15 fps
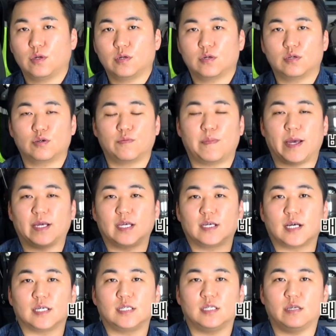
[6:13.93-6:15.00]
그리고
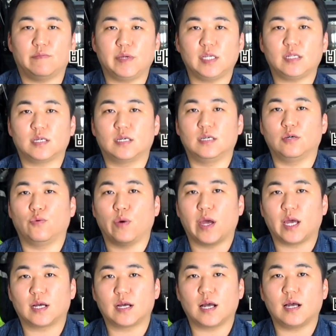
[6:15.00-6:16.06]
배기가스 및 그
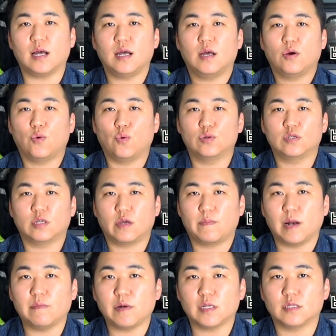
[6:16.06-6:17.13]
외가 5년에
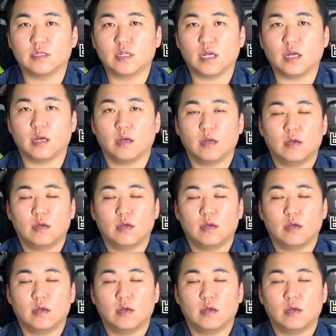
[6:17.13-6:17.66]
8만인데